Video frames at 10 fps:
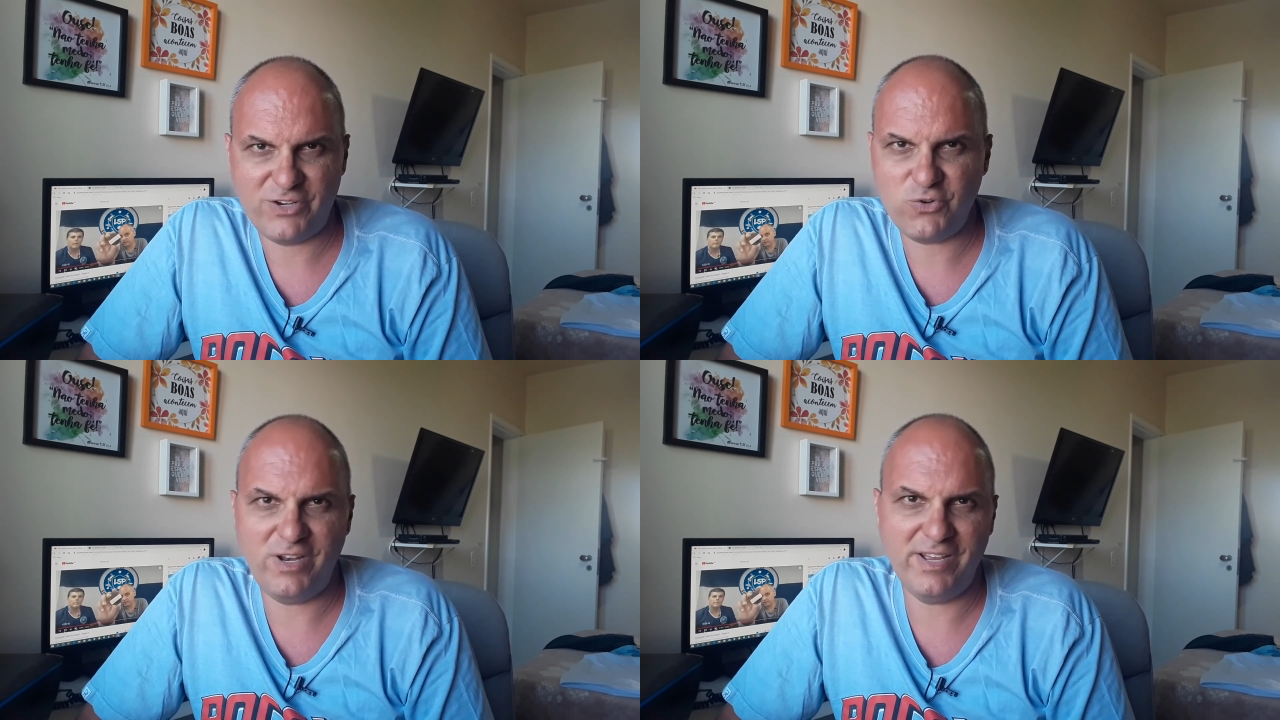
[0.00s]

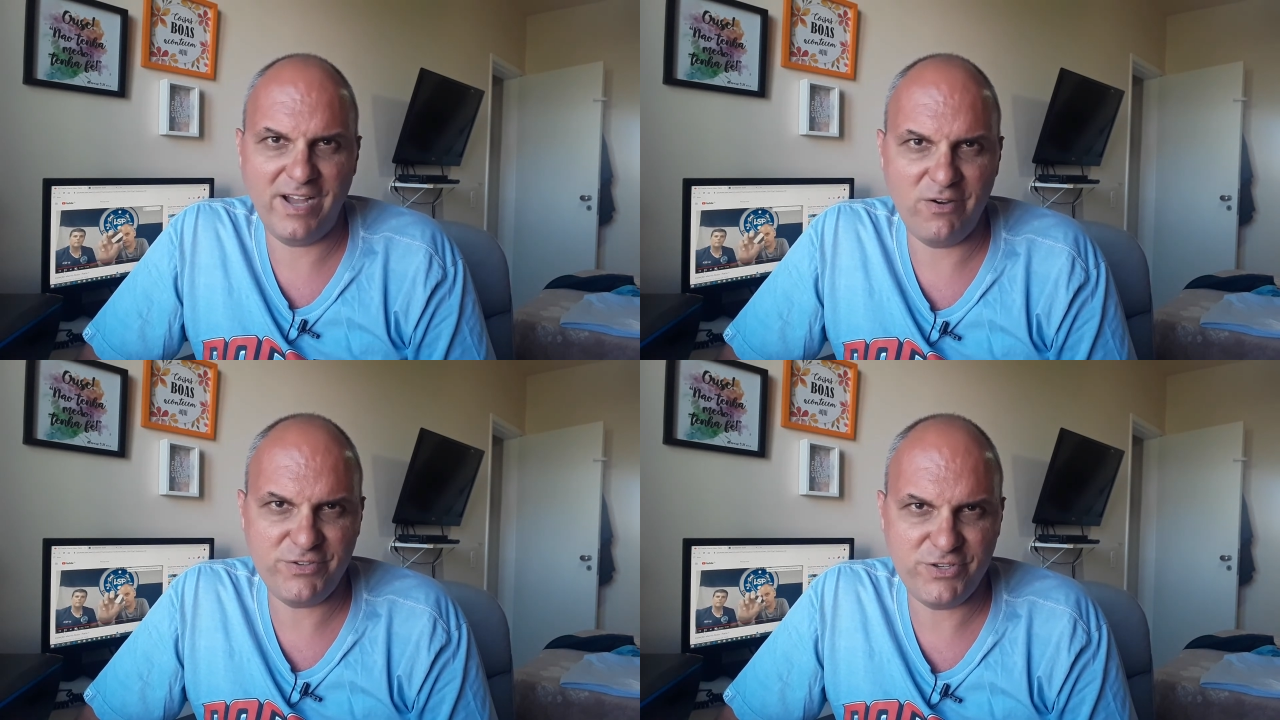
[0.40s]
Achou
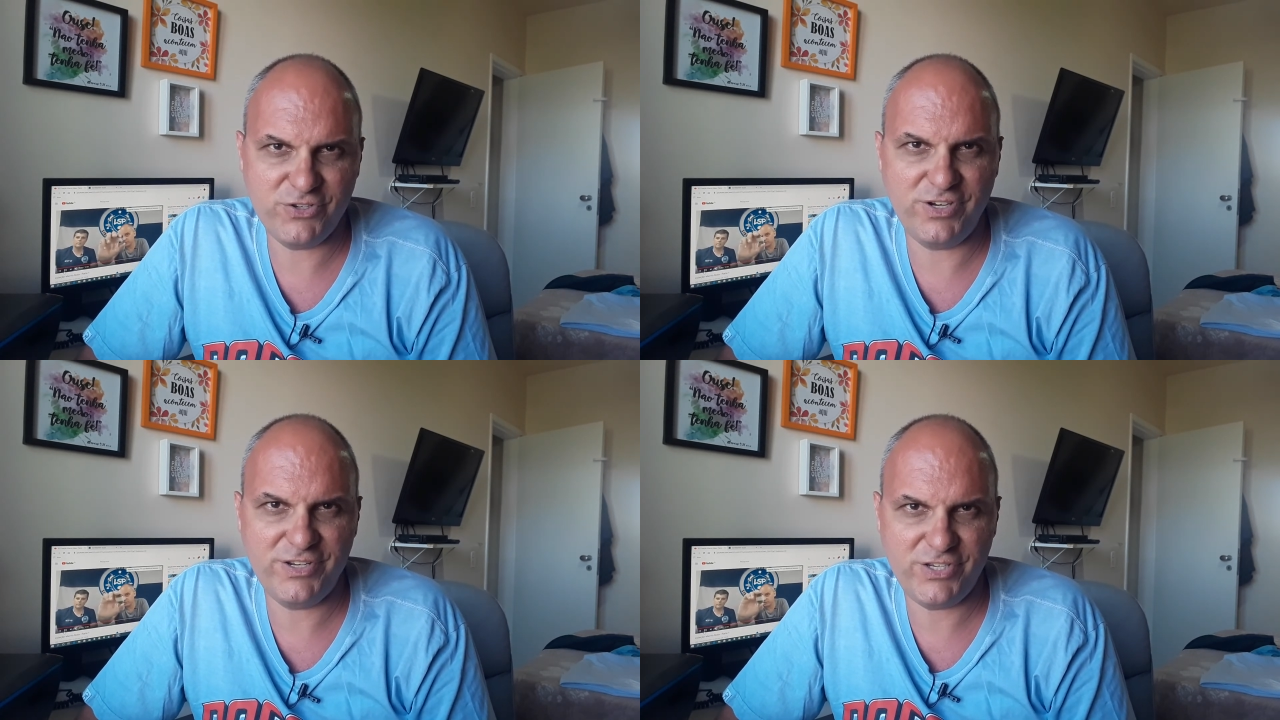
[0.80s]
legal esses
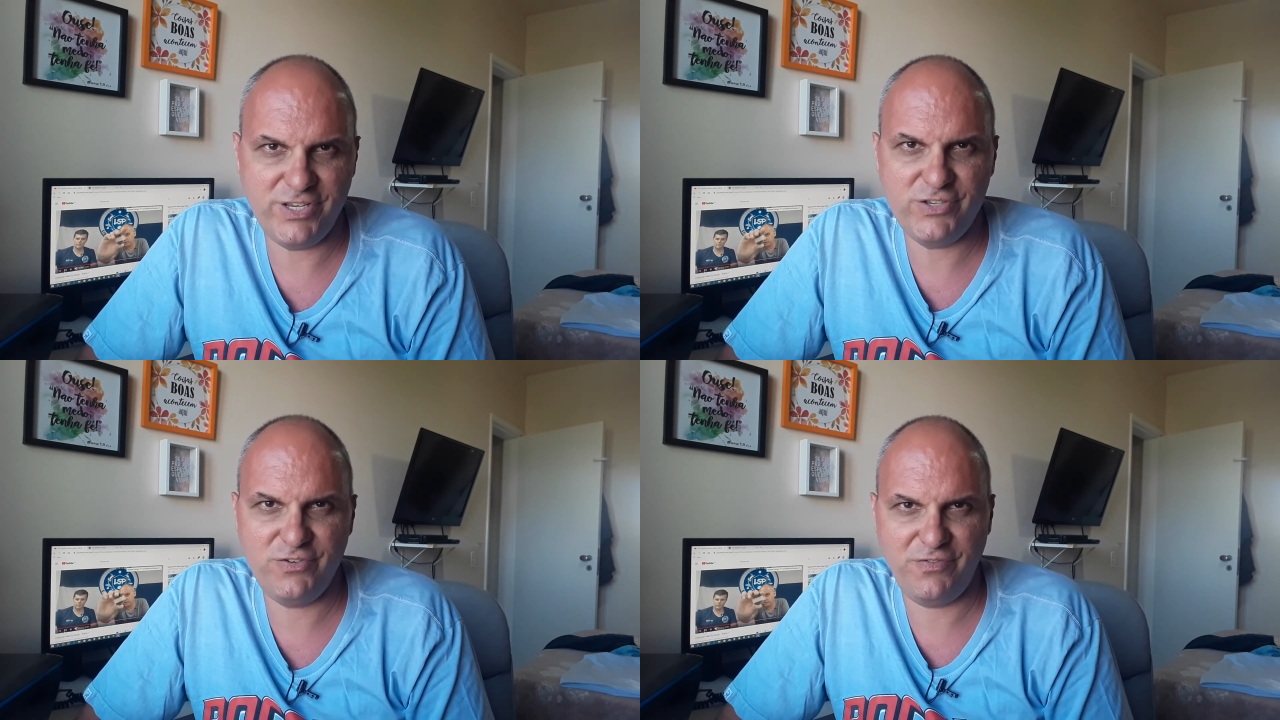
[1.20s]

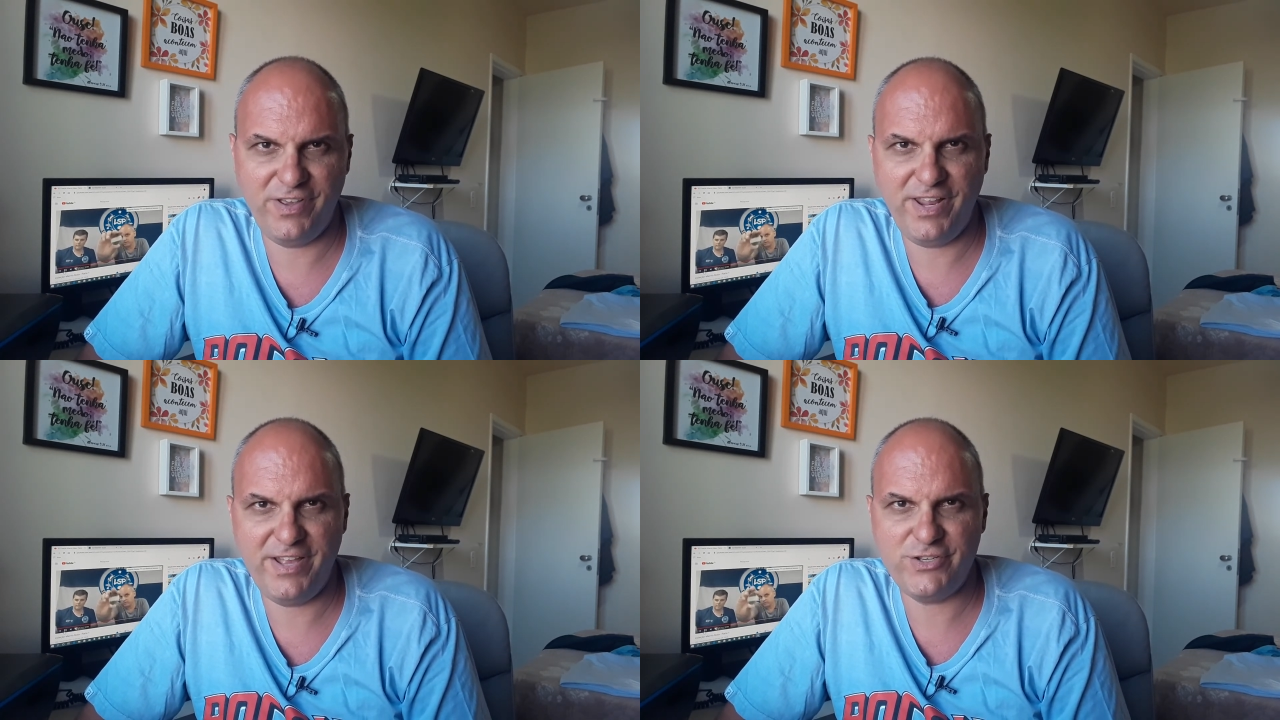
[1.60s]
clichês
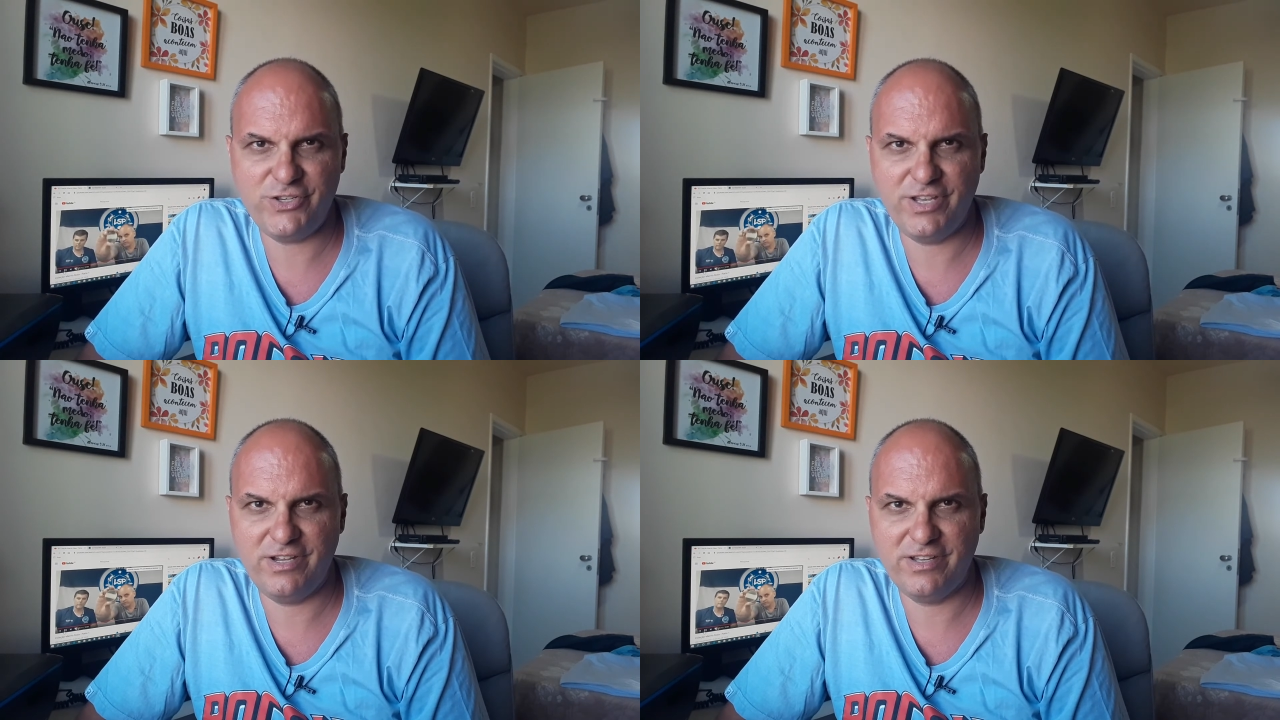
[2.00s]
diferentes
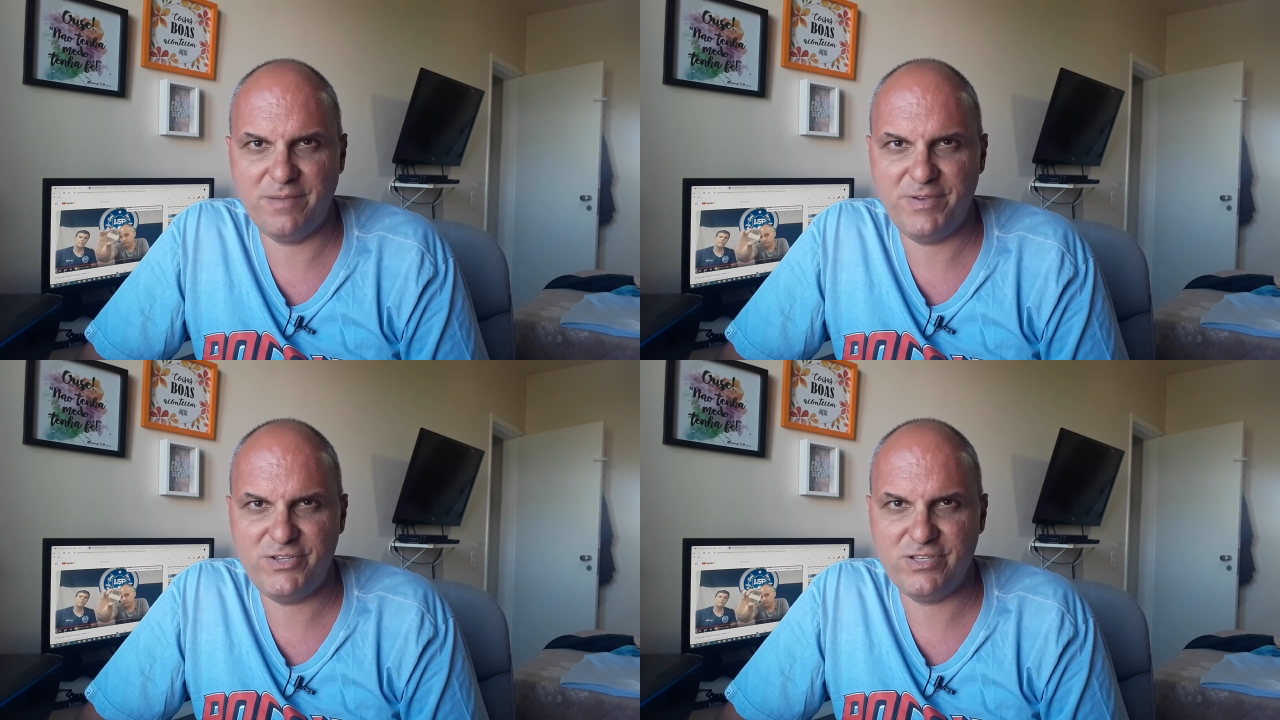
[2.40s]
que a, que a
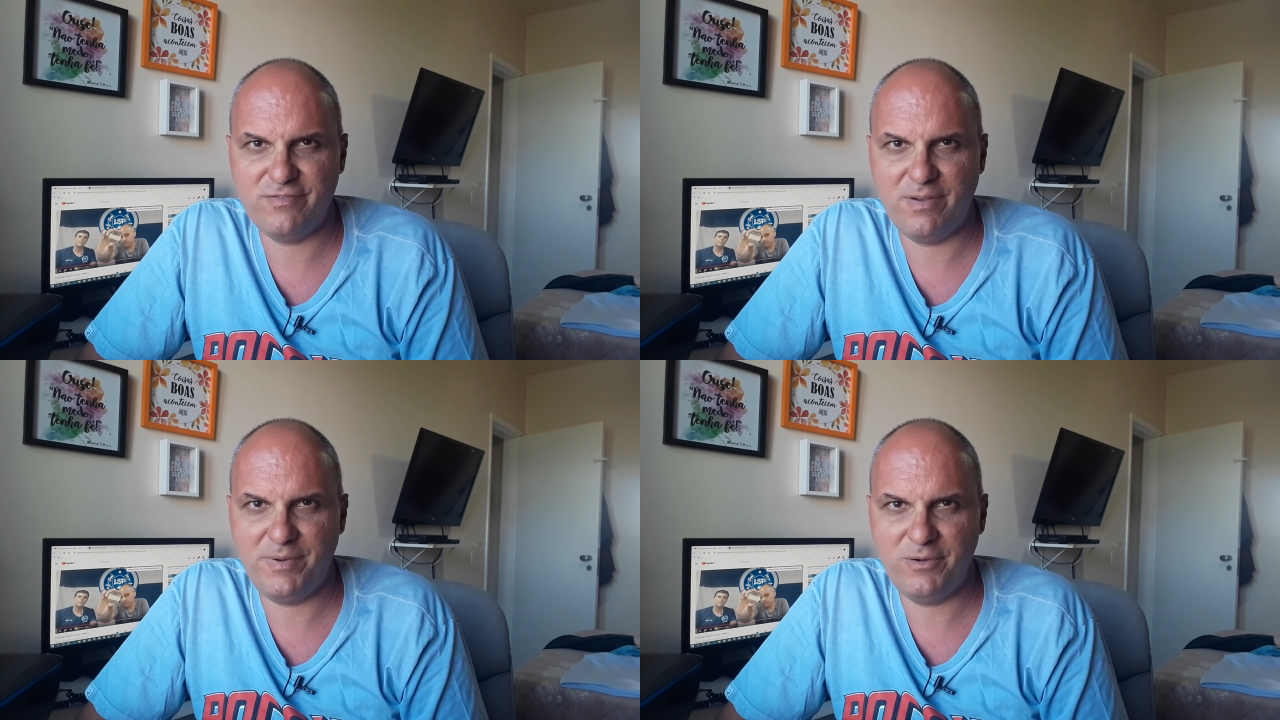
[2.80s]
Bertisa
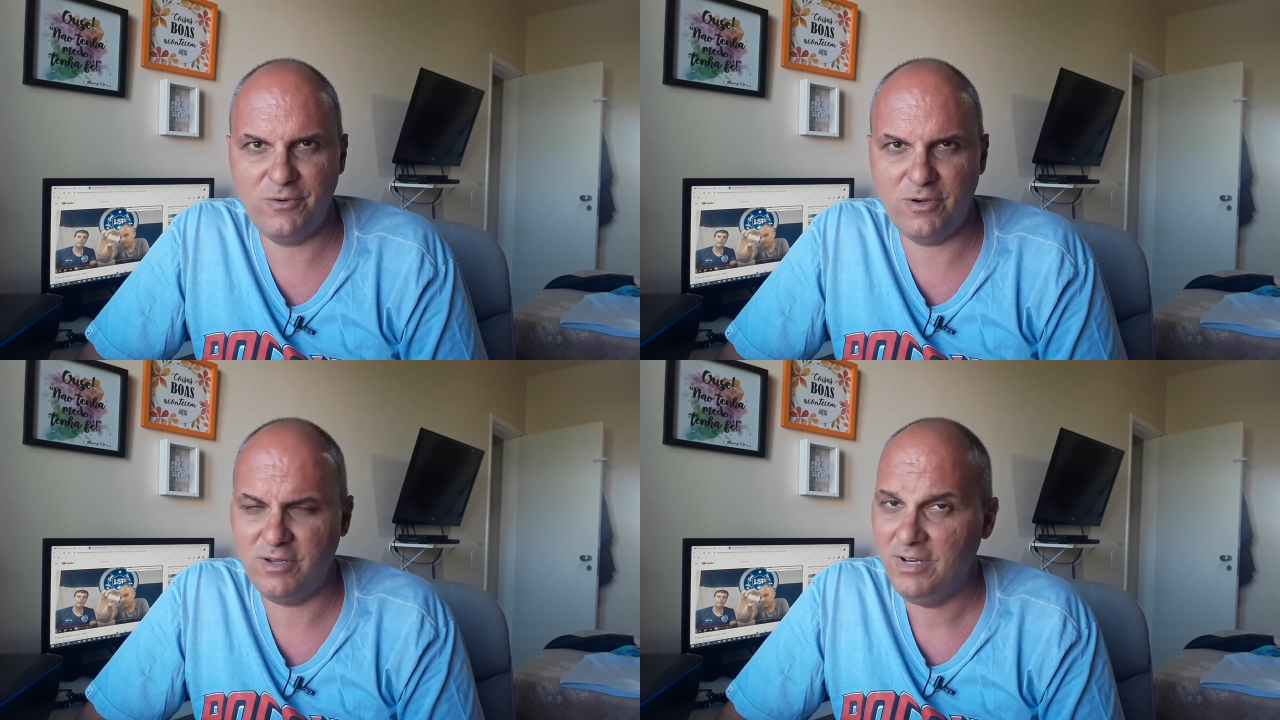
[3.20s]

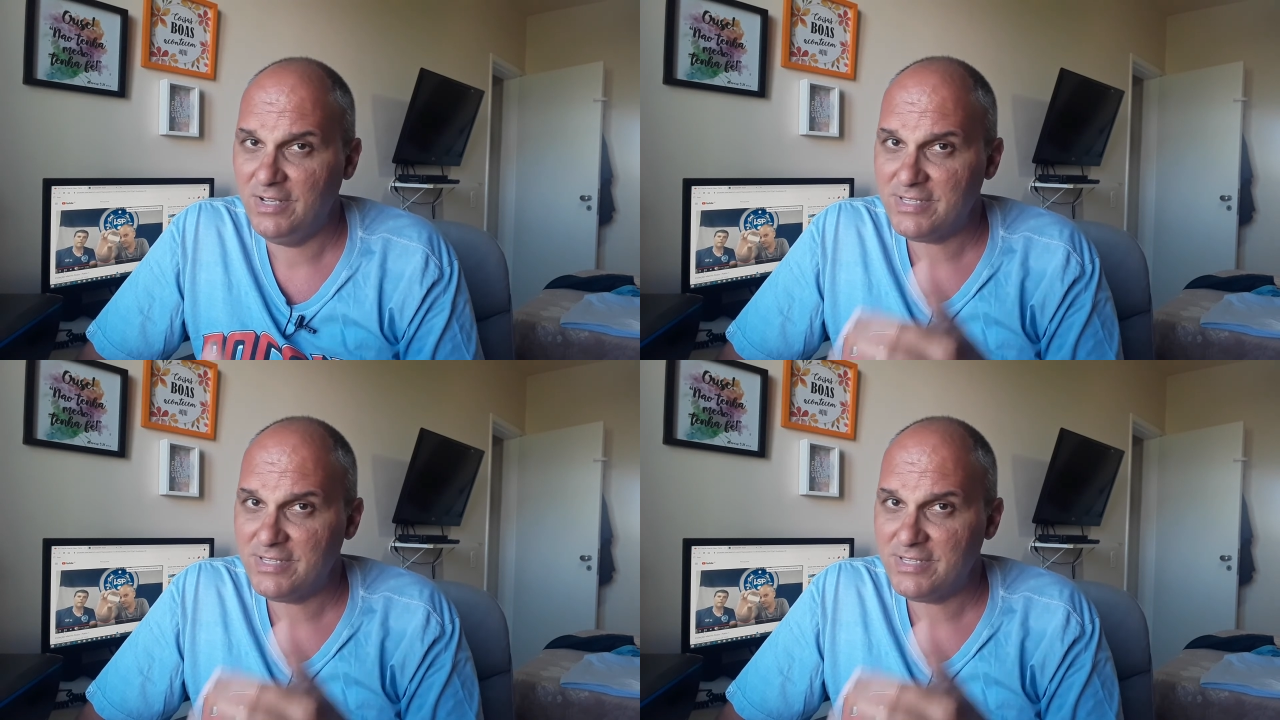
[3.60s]
fabricou?